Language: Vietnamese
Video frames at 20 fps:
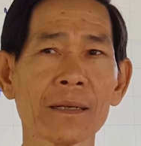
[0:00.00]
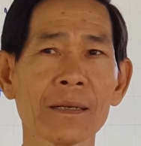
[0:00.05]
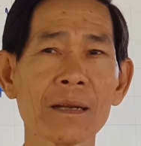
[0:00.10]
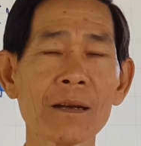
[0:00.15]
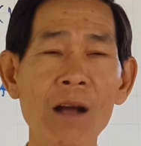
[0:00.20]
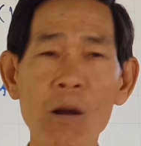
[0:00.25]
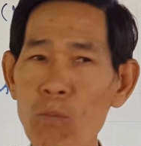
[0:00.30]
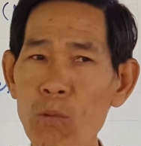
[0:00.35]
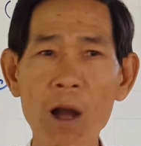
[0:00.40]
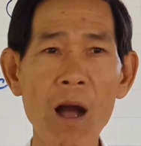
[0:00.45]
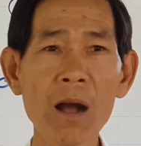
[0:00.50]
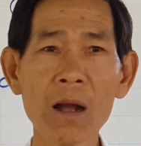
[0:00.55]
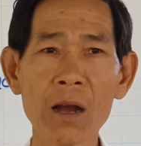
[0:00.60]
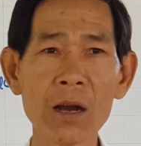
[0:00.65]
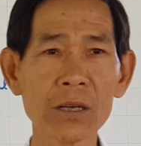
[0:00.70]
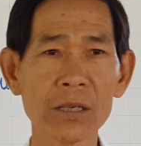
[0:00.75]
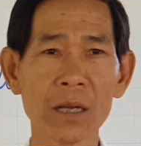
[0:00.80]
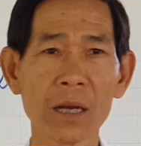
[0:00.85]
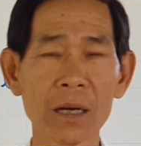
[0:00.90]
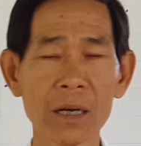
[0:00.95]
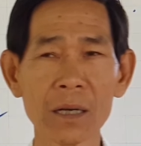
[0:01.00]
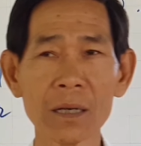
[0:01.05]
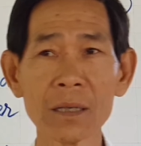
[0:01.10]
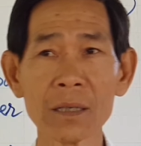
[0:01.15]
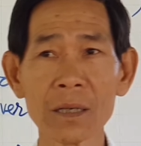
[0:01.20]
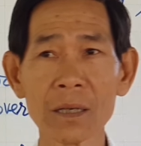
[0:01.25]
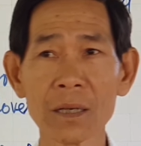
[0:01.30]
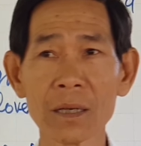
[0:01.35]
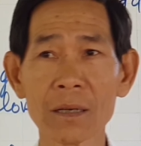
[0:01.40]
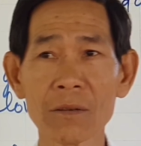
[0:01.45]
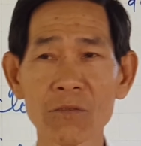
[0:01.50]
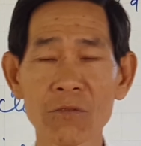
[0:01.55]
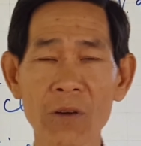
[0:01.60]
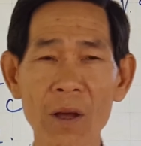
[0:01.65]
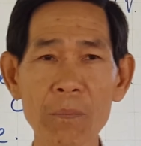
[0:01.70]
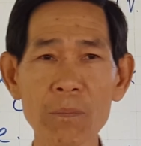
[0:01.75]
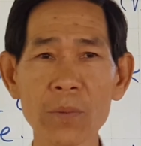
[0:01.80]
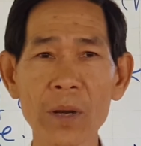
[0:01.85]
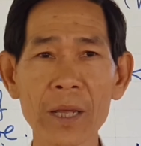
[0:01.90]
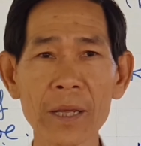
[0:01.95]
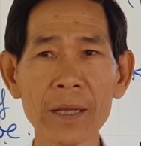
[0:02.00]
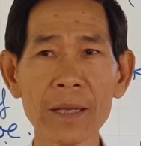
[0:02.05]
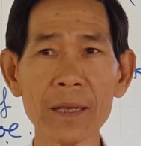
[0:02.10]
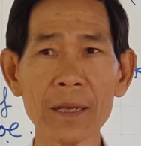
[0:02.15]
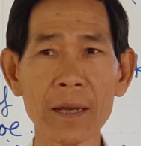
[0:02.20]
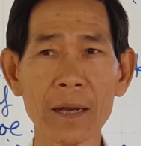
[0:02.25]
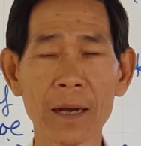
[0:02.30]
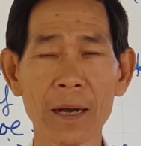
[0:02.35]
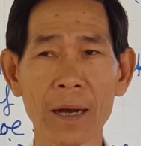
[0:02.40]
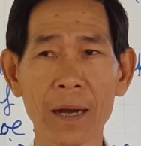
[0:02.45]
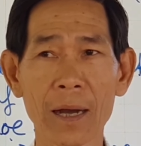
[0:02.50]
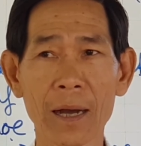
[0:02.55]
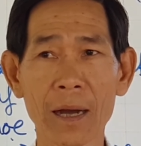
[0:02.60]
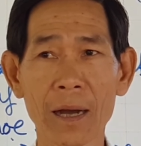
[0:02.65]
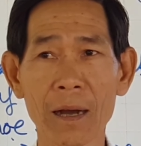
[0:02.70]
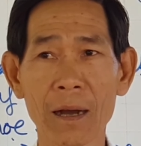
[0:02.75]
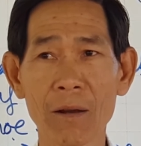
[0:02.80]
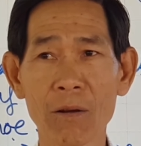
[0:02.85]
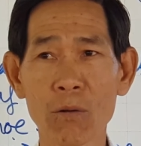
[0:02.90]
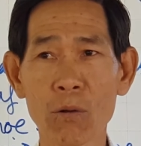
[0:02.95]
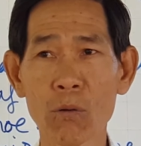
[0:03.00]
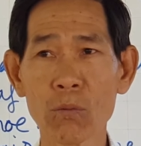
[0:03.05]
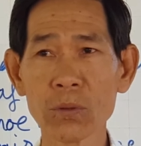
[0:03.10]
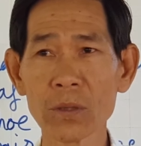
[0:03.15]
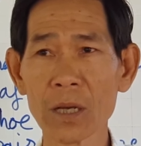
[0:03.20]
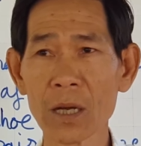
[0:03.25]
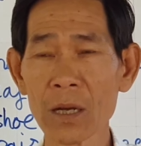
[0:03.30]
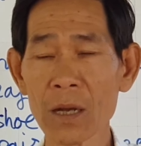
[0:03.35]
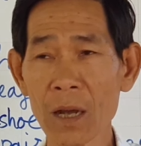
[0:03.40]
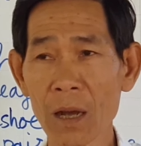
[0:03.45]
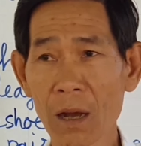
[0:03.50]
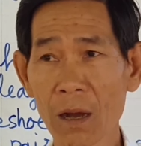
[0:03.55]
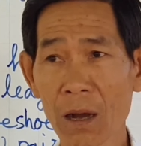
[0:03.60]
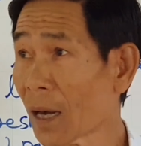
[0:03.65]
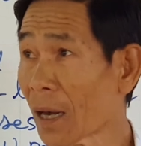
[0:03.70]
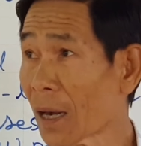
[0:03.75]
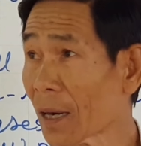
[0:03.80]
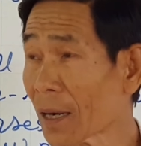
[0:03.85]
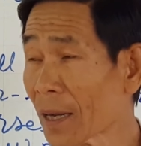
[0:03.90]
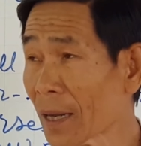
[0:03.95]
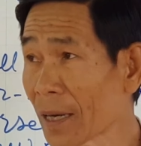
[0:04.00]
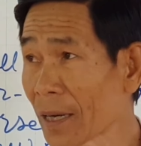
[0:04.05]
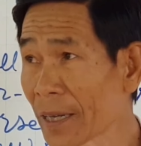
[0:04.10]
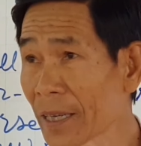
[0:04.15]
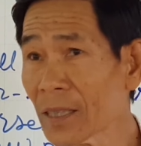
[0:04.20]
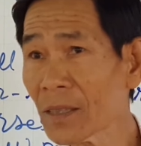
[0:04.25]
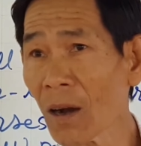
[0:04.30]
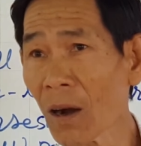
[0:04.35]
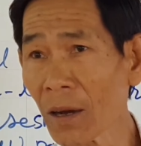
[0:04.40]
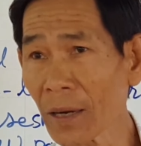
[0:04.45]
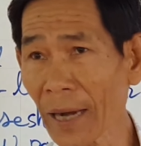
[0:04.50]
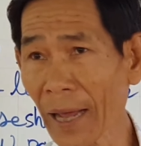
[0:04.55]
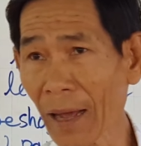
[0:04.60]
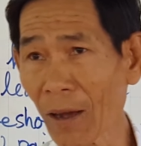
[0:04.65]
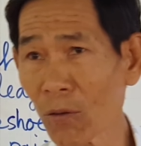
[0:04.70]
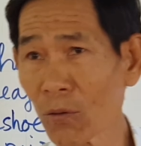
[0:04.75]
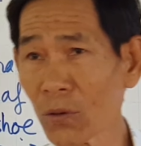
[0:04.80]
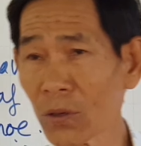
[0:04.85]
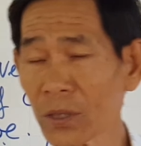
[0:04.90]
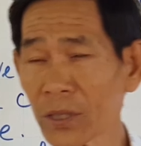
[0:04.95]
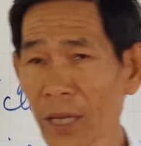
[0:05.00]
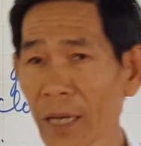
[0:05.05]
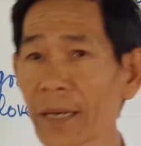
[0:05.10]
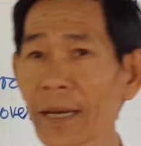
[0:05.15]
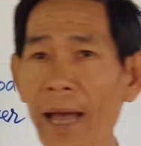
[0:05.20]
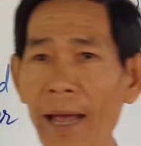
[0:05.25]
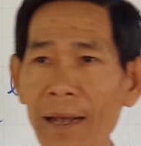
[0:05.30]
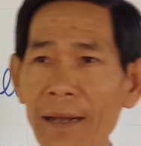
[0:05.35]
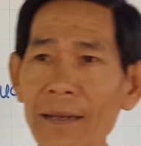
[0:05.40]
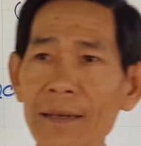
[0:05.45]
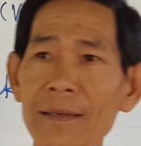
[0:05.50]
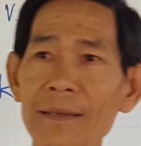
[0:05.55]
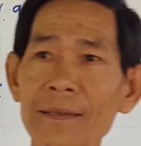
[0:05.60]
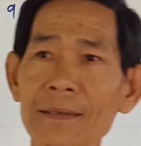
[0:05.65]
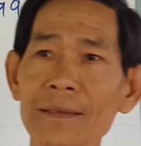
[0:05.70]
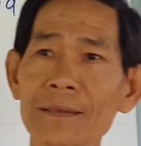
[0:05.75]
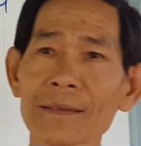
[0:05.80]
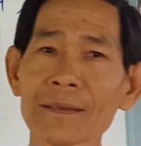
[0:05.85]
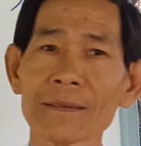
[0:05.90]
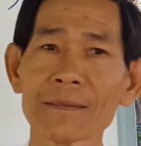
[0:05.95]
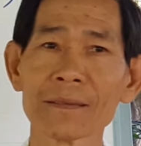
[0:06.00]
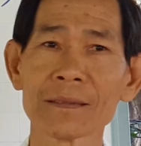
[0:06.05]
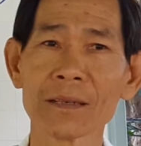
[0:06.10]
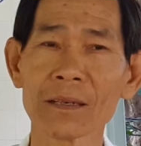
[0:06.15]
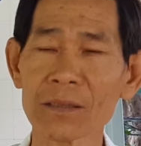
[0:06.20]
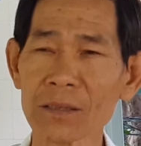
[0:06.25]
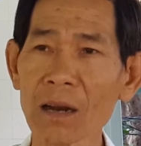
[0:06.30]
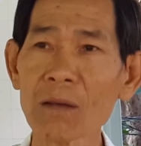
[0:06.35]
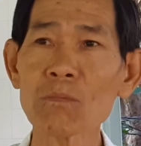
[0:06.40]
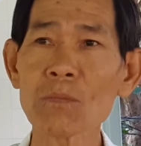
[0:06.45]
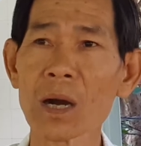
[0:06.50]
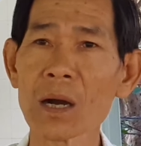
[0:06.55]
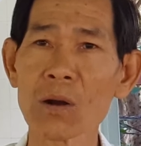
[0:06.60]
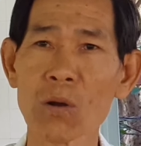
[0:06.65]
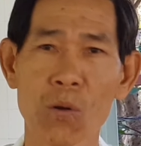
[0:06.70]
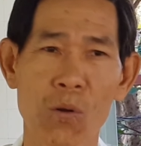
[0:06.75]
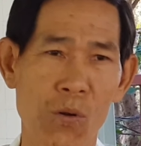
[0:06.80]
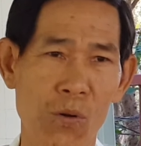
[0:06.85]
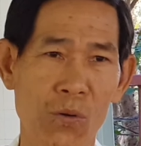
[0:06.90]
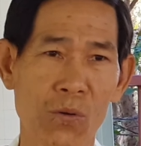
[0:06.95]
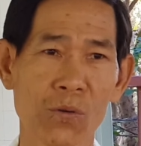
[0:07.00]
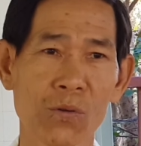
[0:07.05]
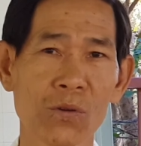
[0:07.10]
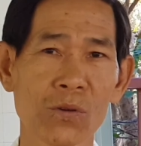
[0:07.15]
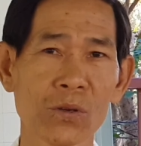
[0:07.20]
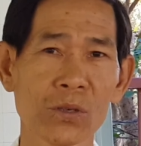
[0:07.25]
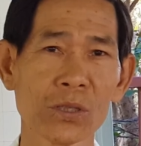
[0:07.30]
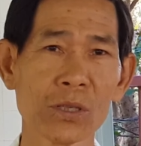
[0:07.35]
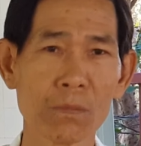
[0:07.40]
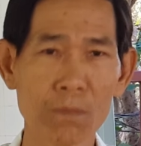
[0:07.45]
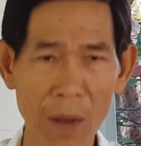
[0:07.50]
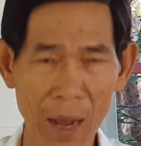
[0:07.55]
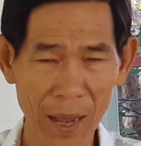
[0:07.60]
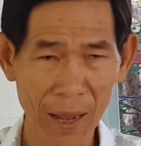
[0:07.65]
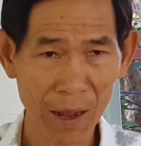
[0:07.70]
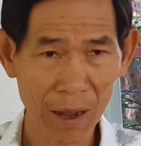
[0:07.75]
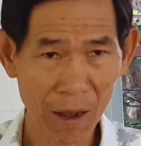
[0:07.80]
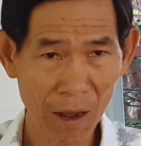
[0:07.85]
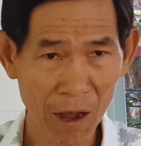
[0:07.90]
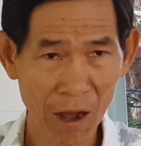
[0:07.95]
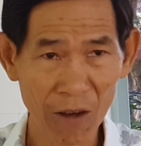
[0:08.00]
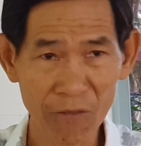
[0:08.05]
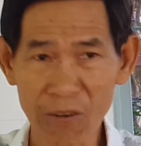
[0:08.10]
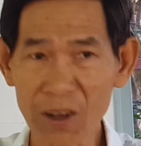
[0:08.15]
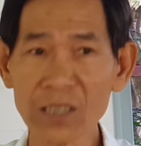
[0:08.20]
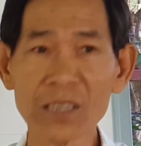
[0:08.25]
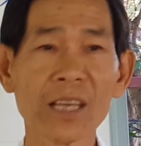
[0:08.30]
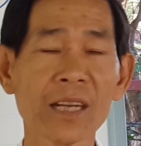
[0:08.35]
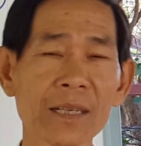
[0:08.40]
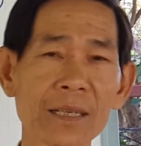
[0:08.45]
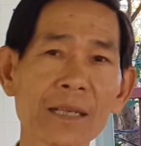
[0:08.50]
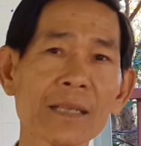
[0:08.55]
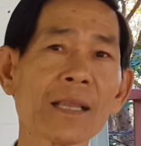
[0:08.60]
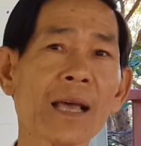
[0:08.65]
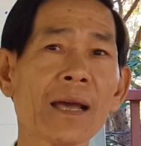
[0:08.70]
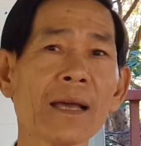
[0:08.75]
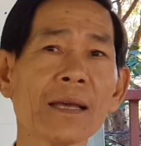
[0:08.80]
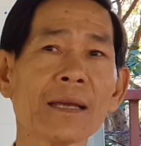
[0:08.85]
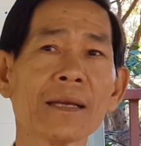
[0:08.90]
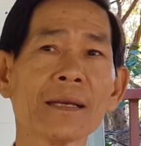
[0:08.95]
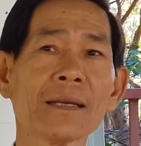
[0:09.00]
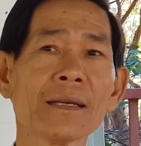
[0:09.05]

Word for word: nó không có cơ sở pháp lý à, cũng như à, cái lý do nào chính đáng nó rất mơ hồ nhưng mà họ vẫn tin như thế